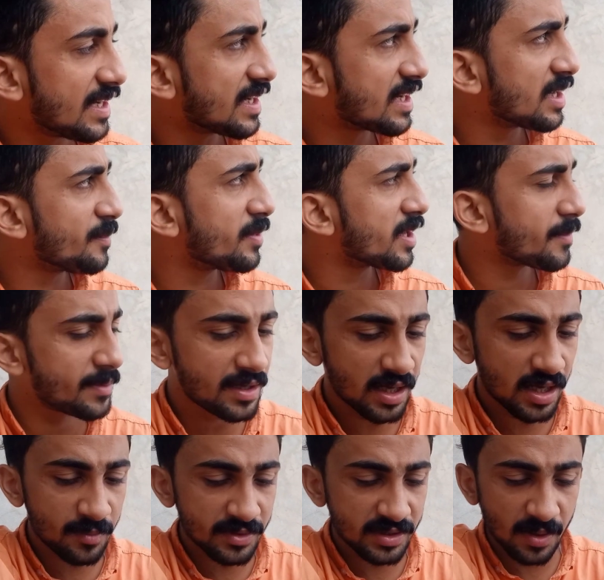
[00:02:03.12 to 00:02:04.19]
है लेकिन फिर भी
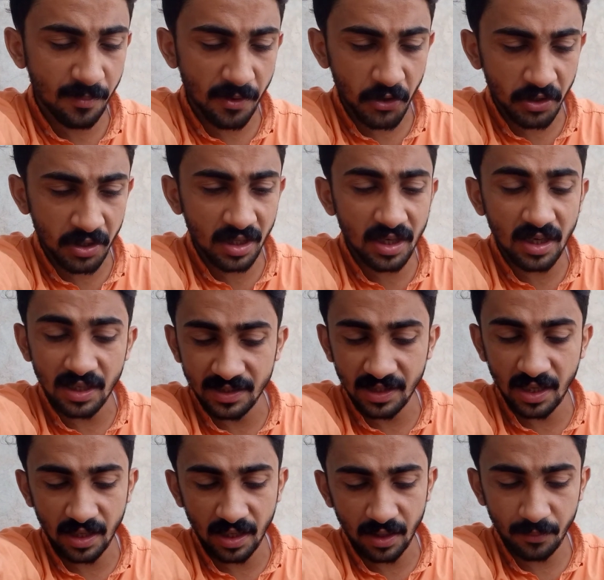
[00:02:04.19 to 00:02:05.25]
यार हम इसके पायोडिन लगाते
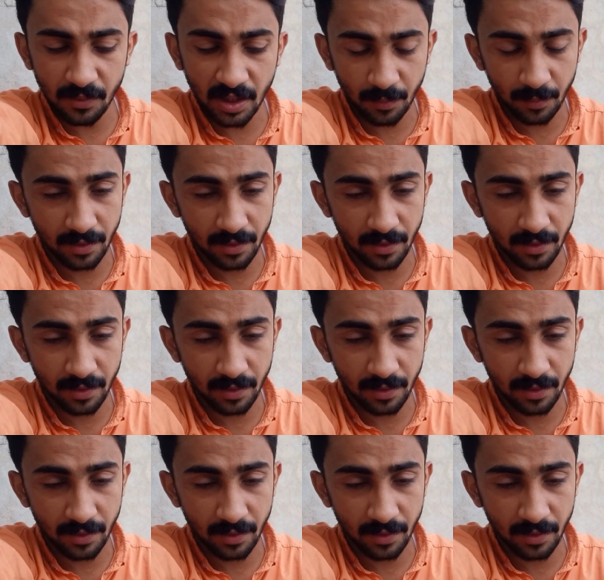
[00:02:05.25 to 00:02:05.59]
हैं यार एक